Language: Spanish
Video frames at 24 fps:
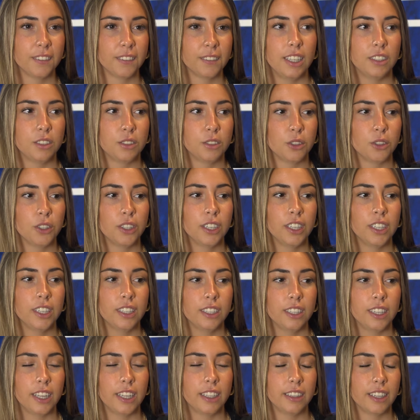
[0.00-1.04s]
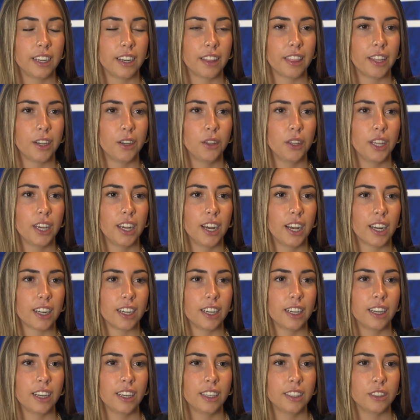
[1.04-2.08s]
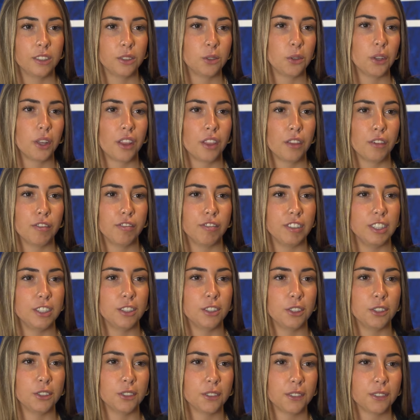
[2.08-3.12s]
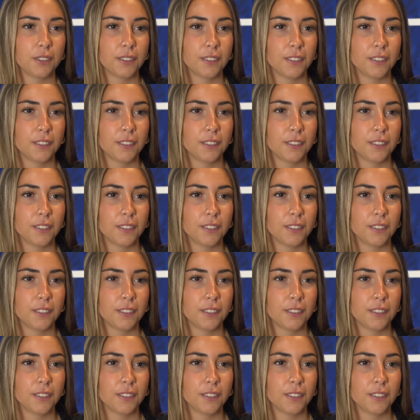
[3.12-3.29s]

Estoy en tercero de carrera estudiando fisio.